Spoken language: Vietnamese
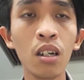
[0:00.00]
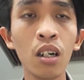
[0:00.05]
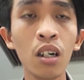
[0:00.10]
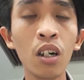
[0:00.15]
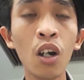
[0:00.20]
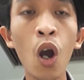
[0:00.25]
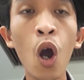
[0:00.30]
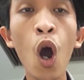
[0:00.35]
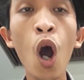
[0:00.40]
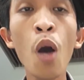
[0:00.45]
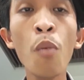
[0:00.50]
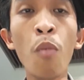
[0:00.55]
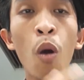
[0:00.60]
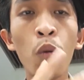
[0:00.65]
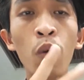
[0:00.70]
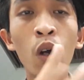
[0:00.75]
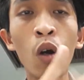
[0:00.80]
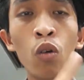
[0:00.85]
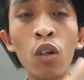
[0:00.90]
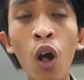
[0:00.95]
có một
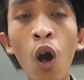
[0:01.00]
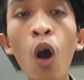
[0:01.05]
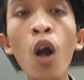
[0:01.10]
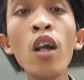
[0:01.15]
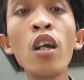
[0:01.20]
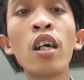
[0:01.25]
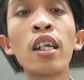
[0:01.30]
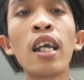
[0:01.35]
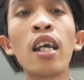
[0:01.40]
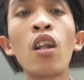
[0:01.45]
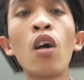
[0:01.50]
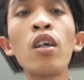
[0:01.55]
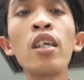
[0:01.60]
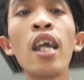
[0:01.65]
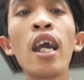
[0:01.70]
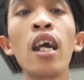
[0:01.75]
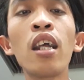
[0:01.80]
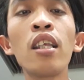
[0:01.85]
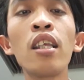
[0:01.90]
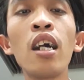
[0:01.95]
câu nói người ta nói
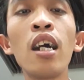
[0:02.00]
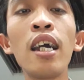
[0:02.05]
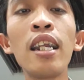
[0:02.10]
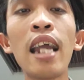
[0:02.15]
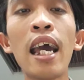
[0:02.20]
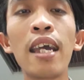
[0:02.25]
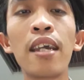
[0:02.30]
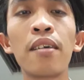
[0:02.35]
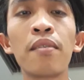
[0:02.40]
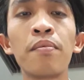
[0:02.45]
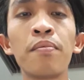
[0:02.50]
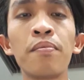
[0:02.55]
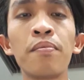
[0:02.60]
như, như thế này